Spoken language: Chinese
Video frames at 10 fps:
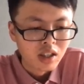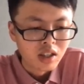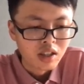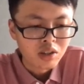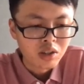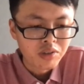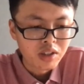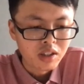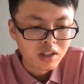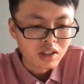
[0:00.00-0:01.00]
呃，消
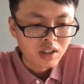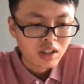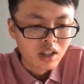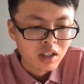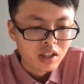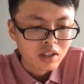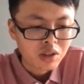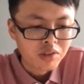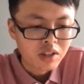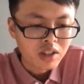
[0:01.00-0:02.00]
费
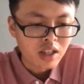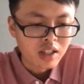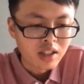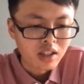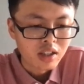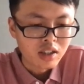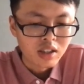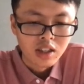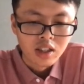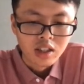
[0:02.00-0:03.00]
消费者还在，
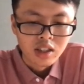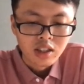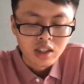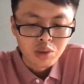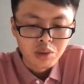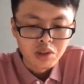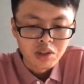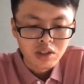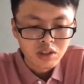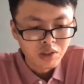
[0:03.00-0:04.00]
但是对
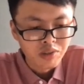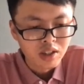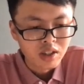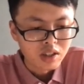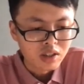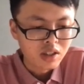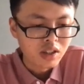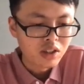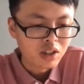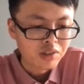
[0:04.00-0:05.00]
于消费者真正
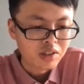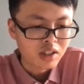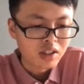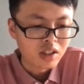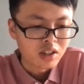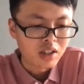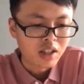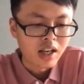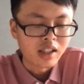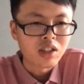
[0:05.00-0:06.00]
的消费者，这个可能
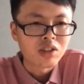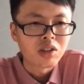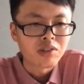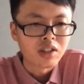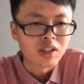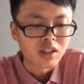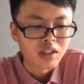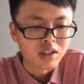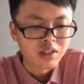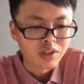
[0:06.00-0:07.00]
还在消费这
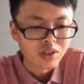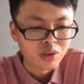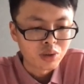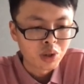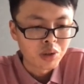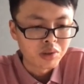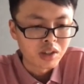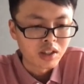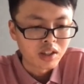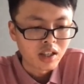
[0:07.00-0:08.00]
个错误
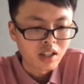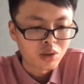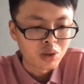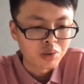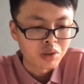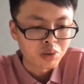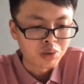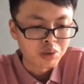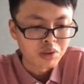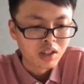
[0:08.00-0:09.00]
的大量的错误的数
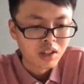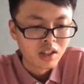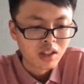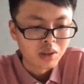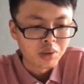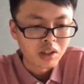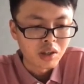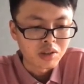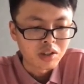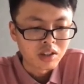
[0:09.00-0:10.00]
据，会
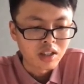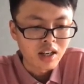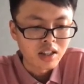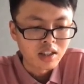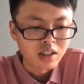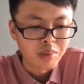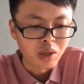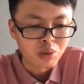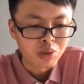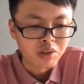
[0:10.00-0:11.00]
导致大量的一个
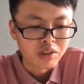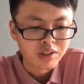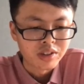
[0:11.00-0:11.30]
报错。